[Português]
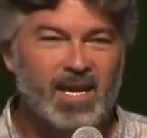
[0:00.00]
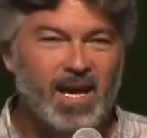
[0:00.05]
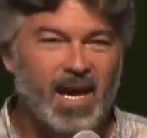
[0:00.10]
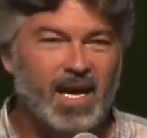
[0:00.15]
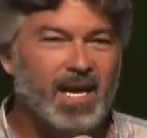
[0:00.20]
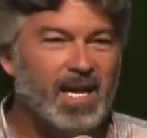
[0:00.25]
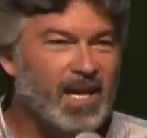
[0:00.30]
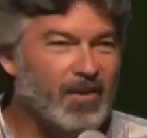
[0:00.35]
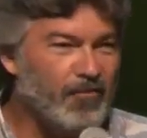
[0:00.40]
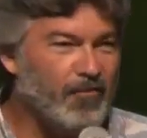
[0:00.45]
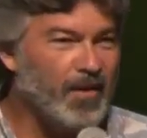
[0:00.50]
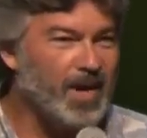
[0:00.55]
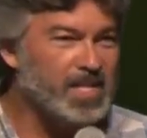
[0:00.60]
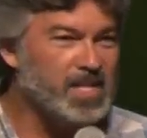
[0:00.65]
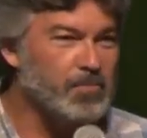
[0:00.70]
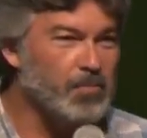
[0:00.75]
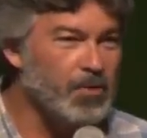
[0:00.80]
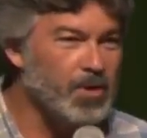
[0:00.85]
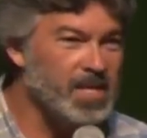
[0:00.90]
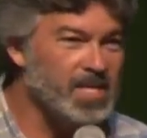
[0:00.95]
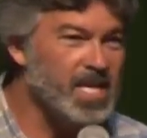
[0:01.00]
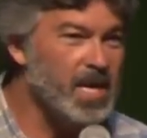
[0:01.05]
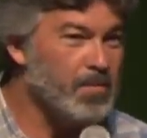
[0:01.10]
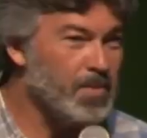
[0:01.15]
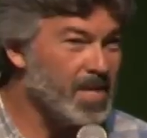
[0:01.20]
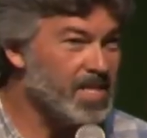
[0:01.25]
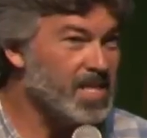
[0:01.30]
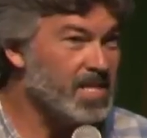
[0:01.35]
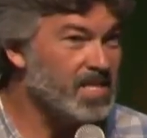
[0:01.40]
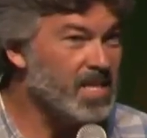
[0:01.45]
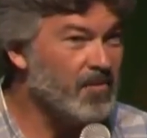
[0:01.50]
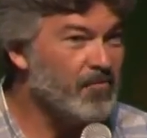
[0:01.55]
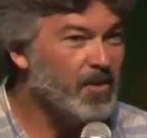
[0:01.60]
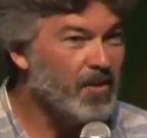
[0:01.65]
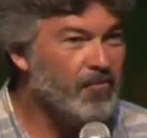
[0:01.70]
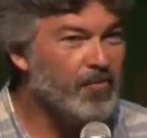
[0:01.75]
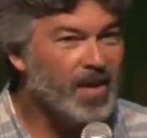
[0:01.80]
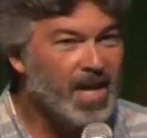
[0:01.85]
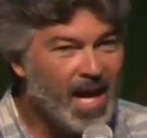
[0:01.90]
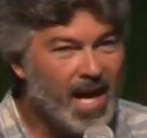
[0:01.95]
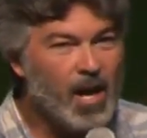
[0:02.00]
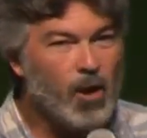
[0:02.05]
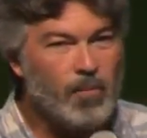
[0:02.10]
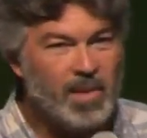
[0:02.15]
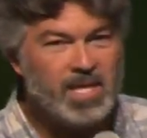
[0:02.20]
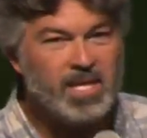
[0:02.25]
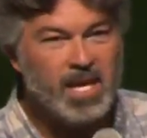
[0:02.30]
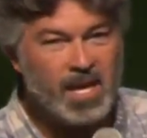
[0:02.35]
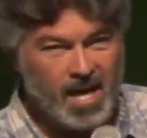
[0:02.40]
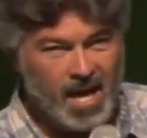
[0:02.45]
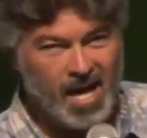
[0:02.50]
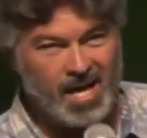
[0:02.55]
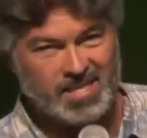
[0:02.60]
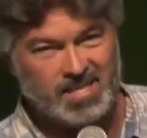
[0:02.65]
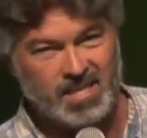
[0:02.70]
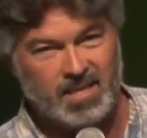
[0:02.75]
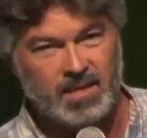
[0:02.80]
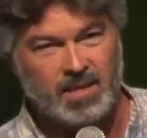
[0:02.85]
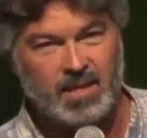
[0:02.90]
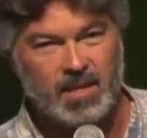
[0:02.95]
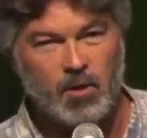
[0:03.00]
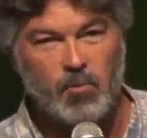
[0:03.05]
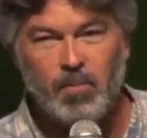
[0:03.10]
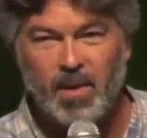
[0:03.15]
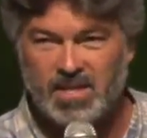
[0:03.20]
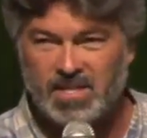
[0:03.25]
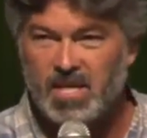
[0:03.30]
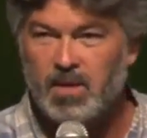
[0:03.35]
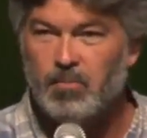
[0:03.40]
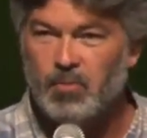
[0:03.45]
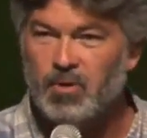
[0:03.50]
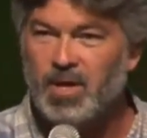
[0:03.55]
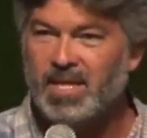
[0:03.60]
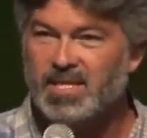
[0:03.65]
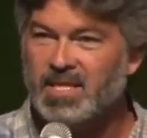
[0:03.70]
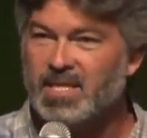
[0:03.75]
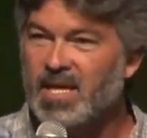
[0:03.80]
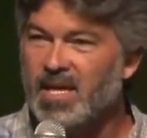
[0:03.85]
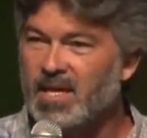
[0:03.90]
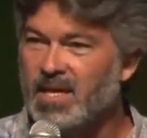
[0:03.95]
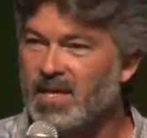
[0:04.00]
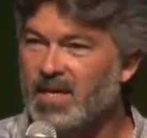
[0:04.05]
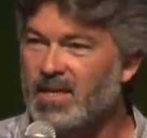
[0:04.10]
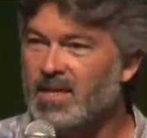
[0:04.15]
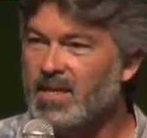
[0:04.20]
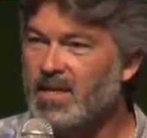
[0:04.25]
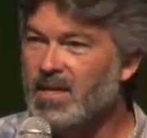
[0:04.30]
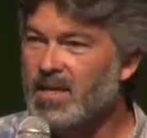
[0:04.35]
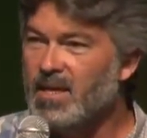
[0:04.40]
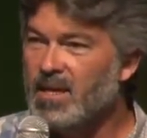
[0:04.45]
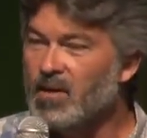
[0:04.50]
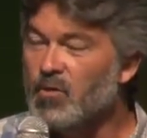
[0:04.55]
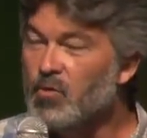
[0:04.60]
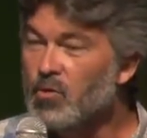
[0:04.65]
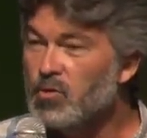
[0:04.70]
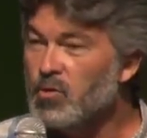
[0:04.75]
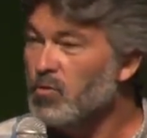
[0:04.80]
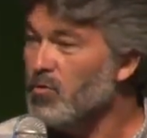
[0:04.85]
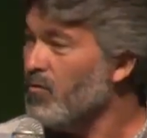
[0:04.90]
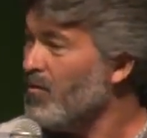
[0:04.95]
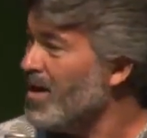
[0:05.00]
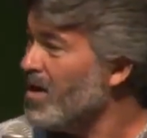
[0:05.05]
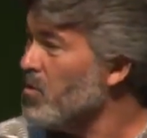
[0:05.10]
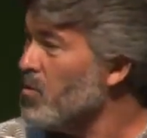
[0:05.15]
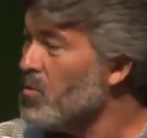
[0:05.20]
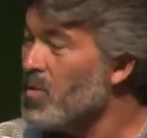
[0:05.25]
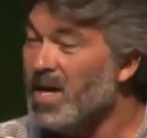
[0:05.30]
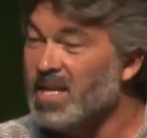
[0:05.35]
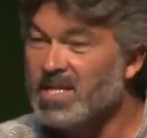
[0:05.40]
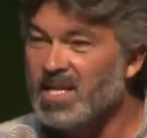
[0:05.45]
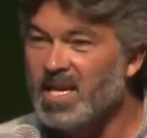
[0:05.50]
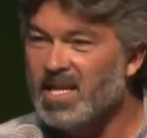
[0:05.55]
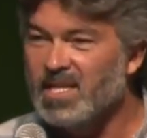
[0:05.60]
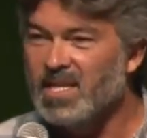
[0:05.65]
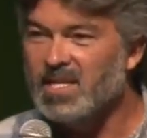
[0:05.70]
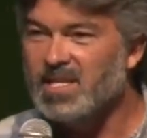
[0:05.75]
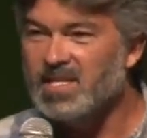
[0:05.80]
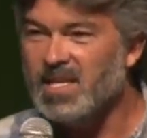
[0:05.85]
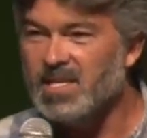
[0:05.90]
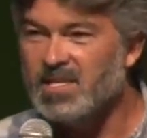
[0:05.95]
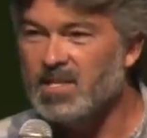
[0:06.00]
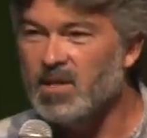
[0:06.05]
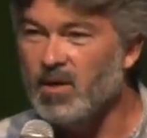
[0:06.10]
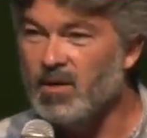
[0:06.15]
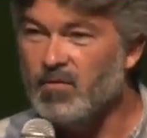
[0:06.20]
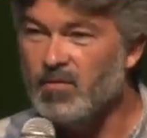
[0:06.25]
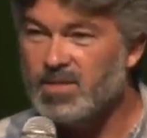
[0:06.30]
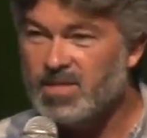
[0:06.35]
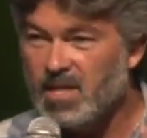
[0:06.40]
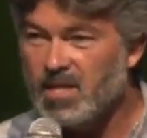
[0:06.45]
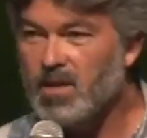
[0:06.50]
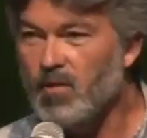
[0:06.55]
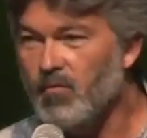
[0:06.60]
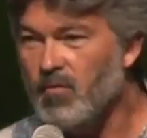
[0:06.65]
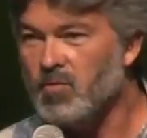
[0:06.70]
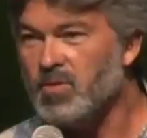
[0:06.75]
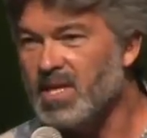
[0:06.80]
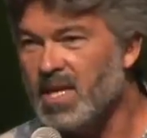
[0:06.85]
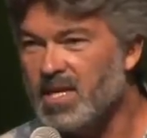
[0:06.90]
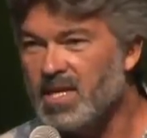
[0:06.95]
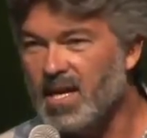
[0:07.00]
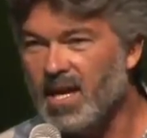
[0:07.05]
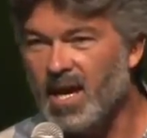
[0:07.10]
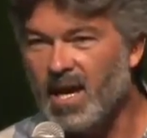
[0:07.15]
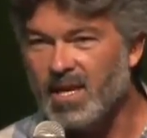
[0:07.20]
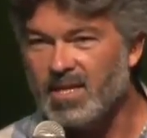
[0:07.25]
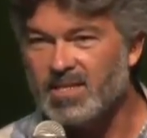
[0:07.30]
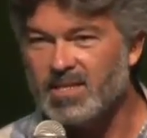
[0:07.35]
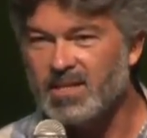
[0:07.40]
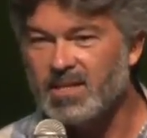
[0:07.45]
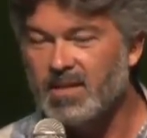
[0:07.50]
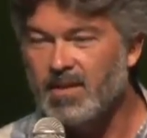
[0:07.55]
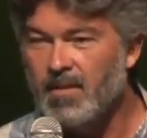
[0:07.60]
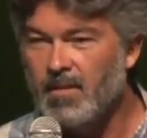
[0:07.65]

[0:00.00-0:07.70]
Aquela fase, por exemplo, que a gente teve que ficar realmente em casa. Eu passei por essa daí Guto falou com a gente e disse assim: olha, vocês não vão sair de casa.